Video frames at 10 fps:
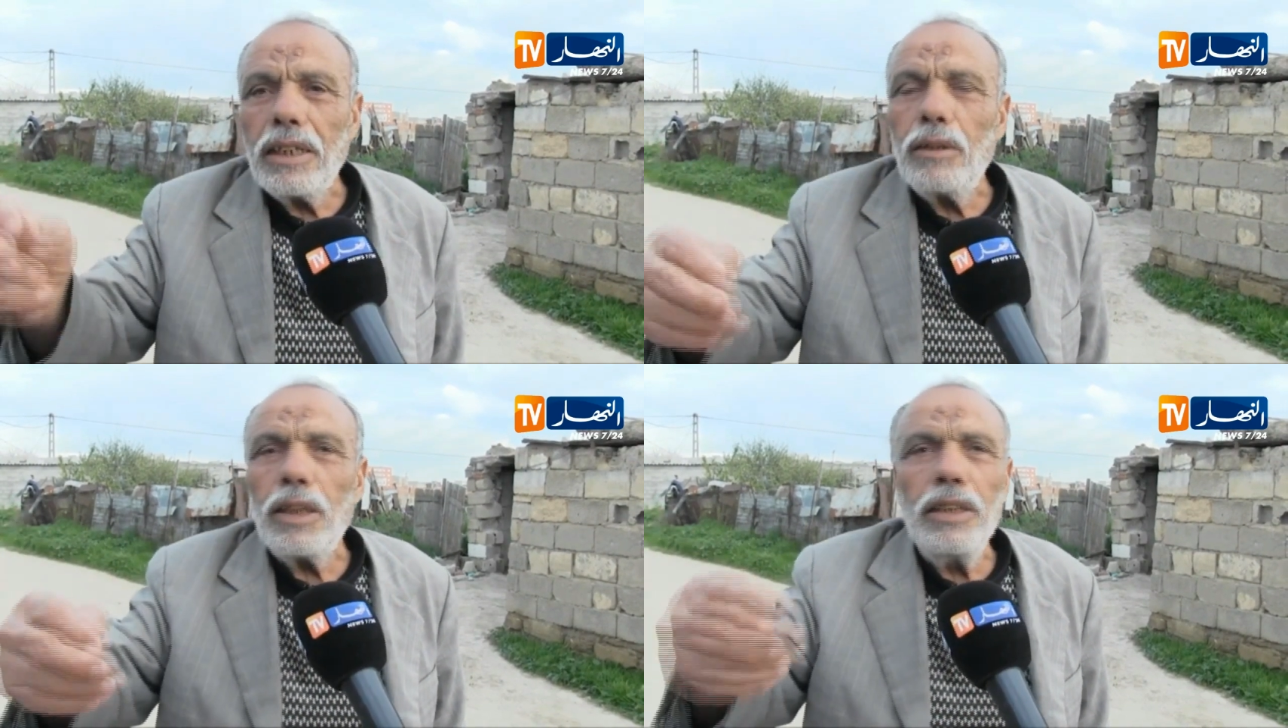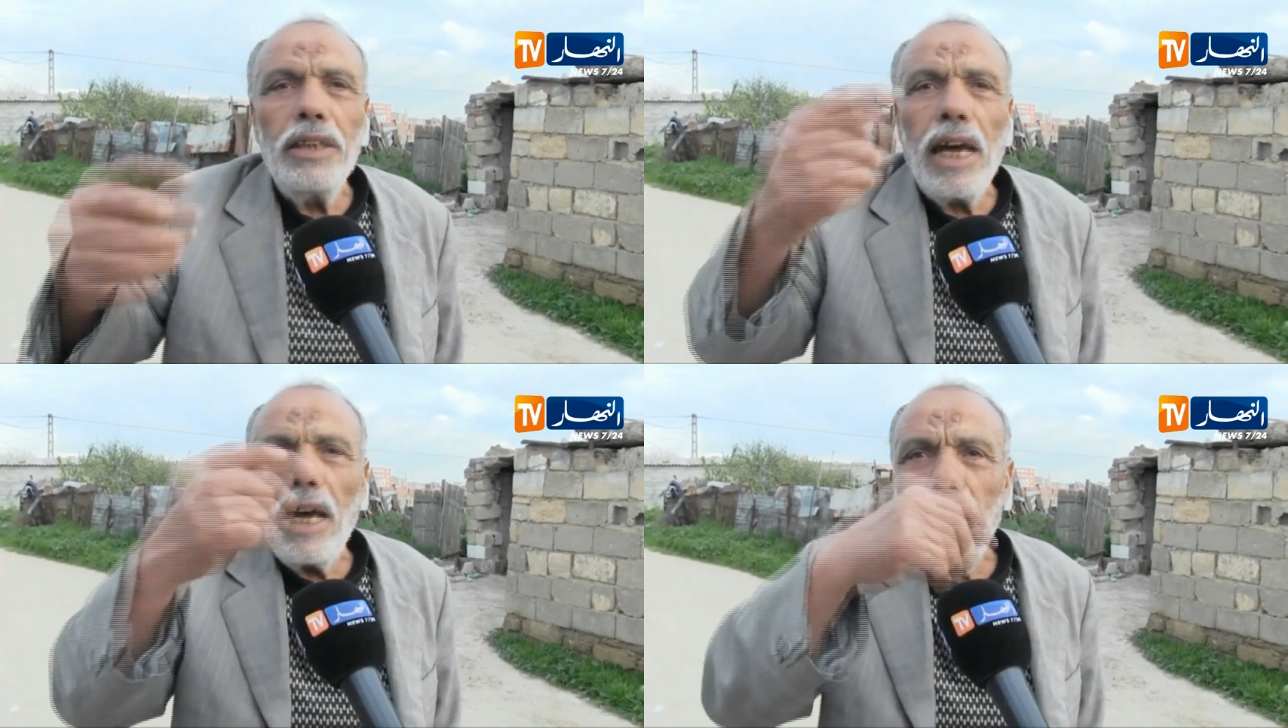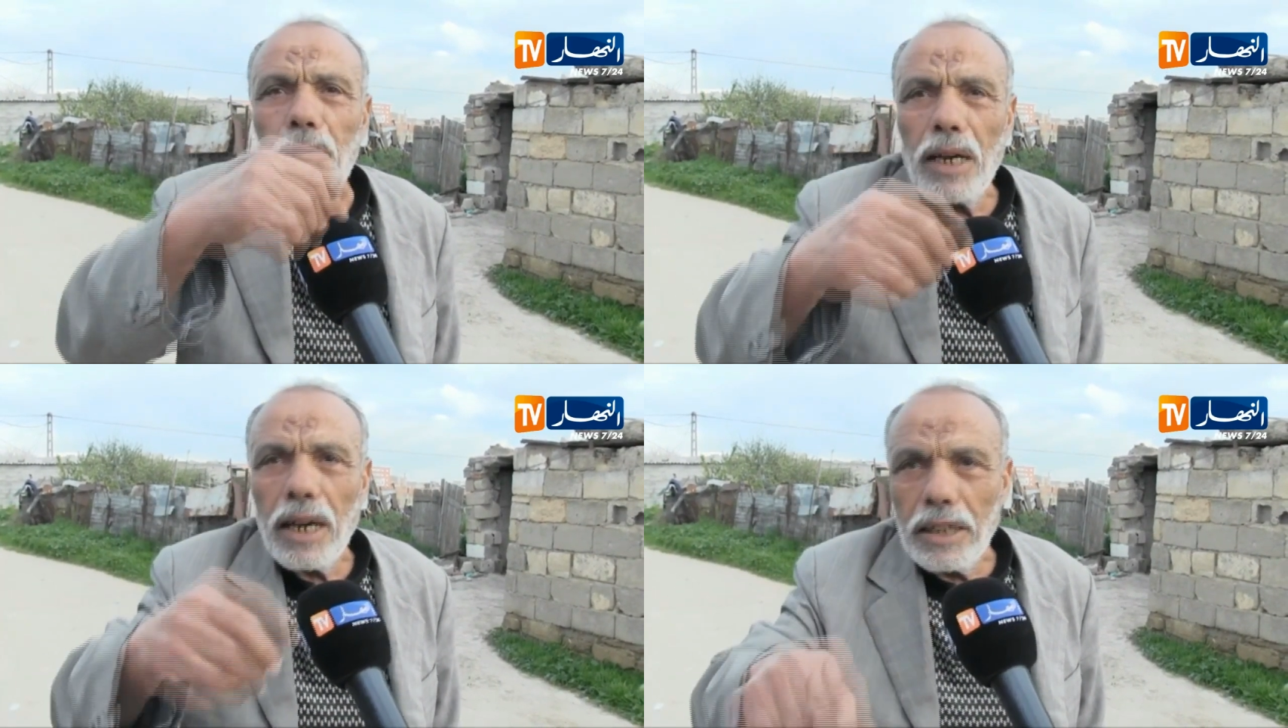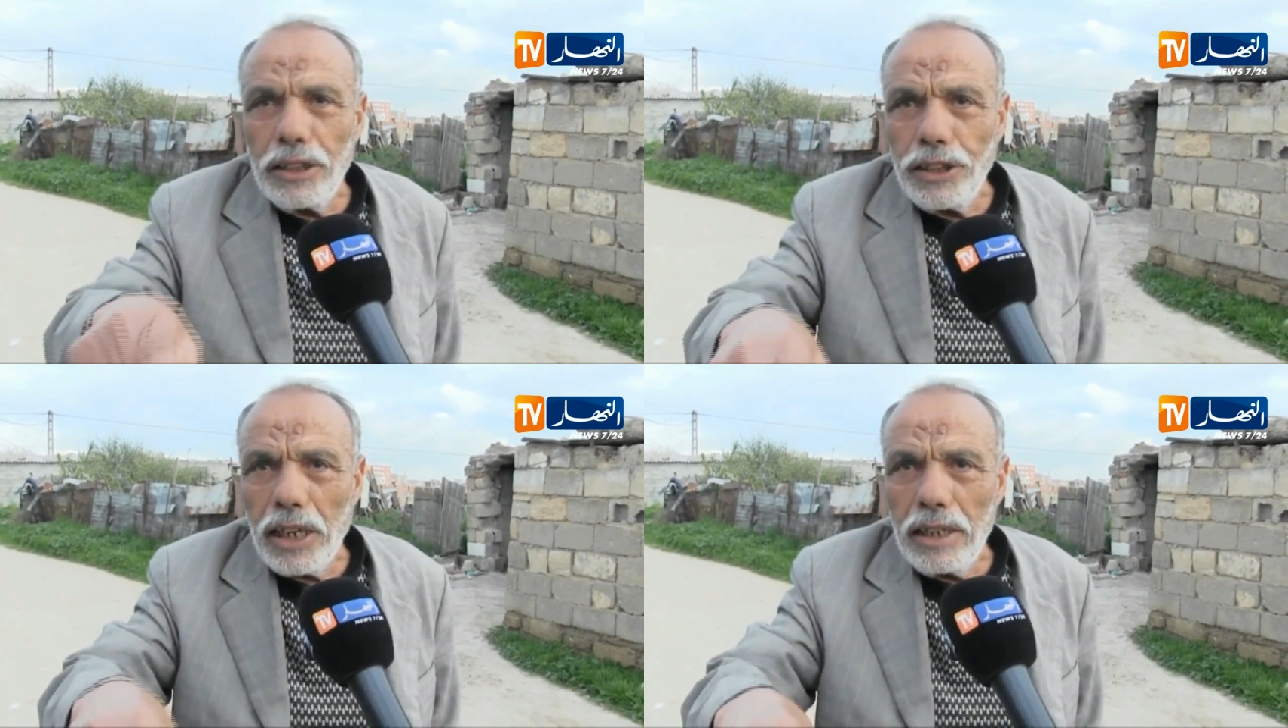الا هالمره كي
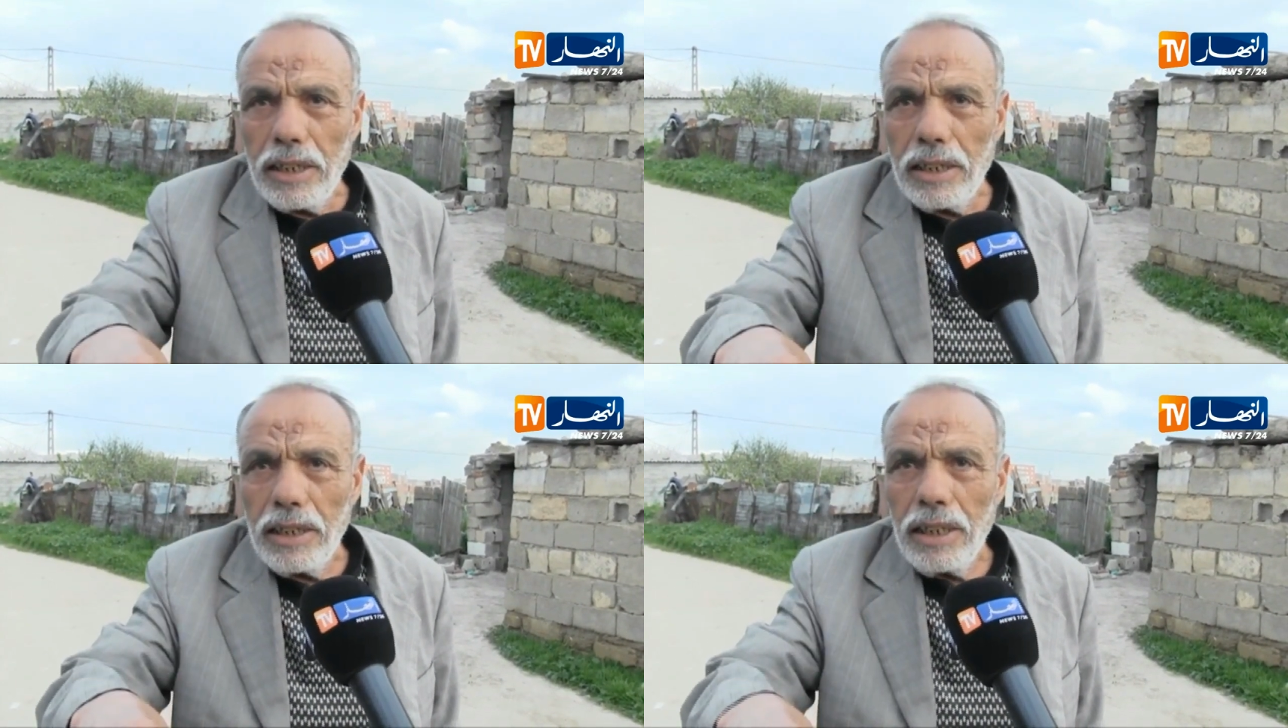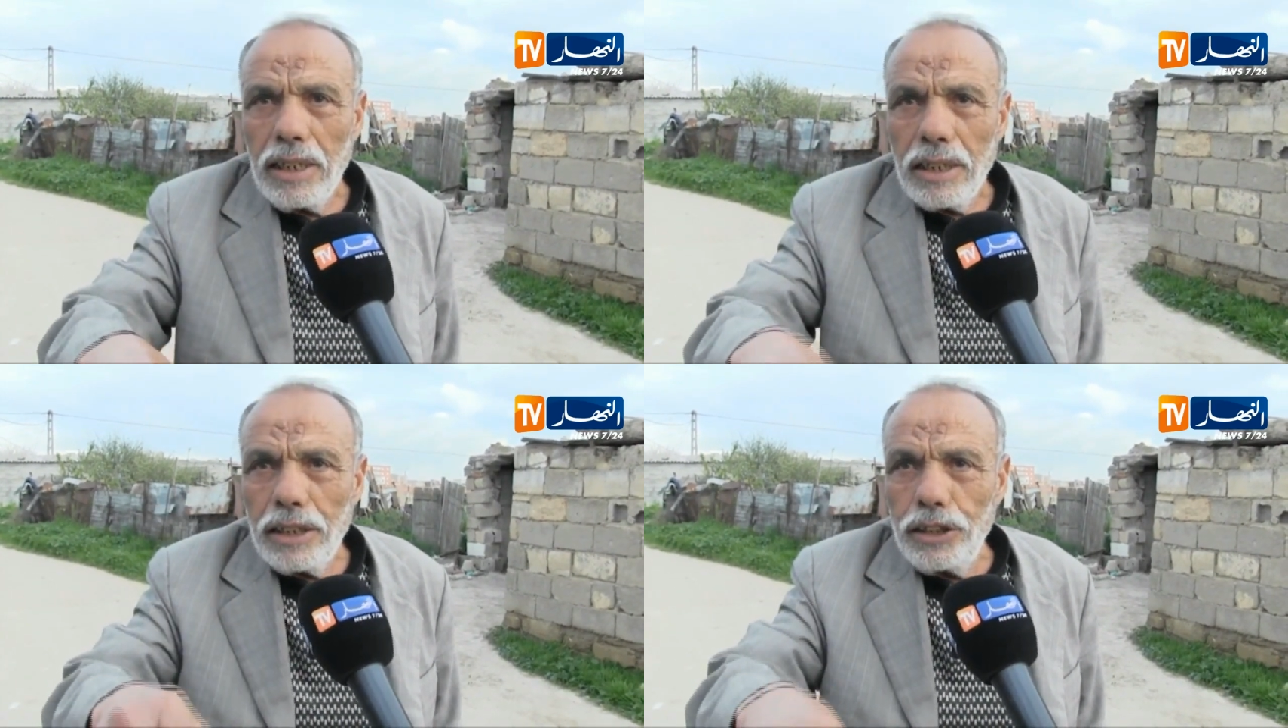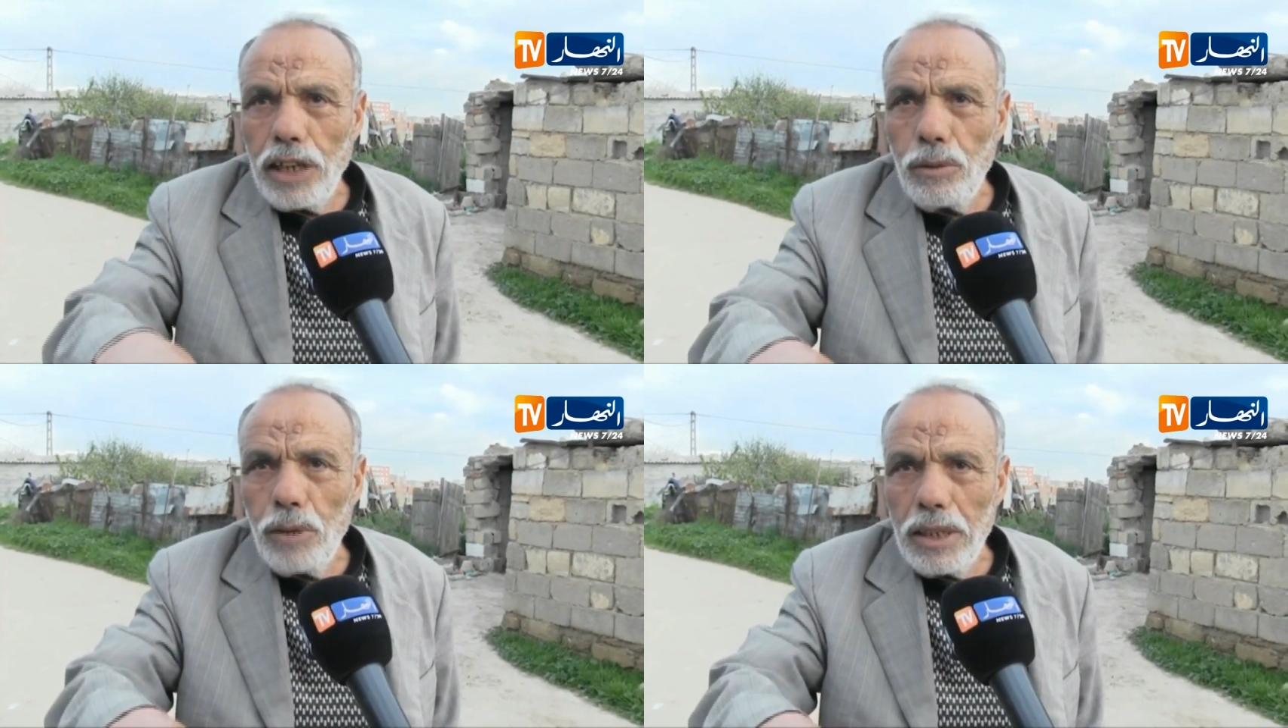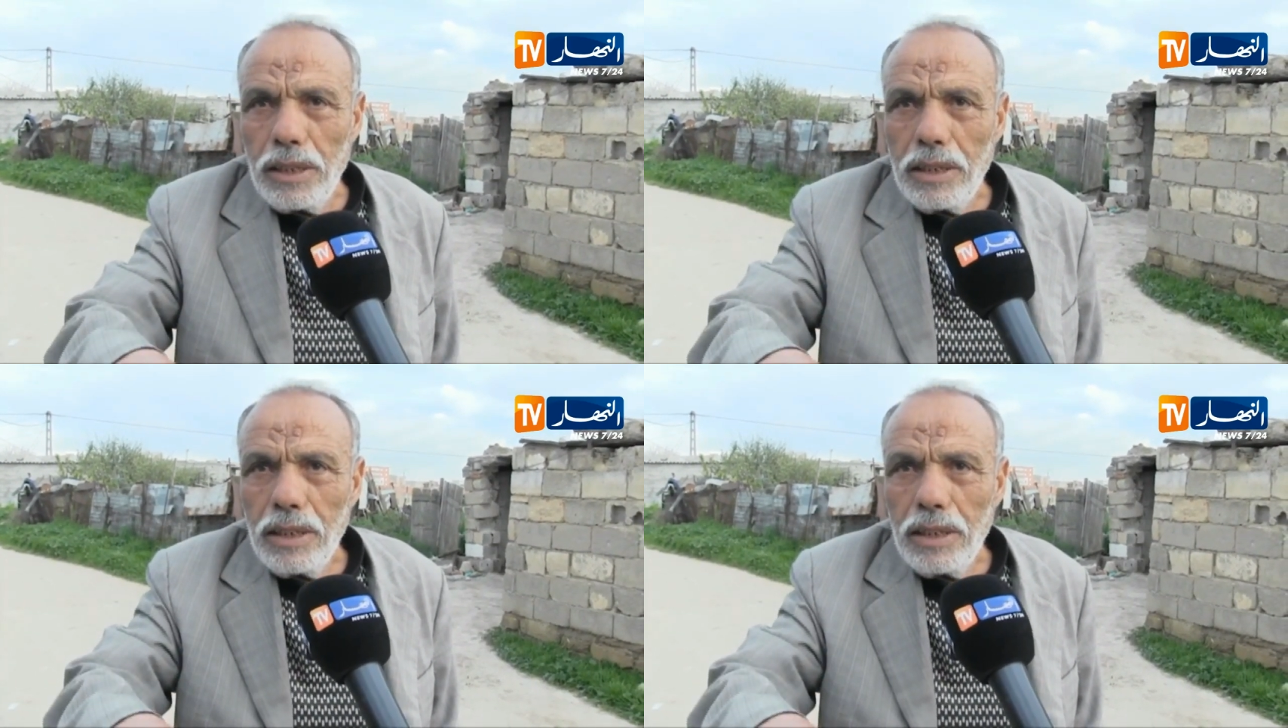جا كي جا الوالي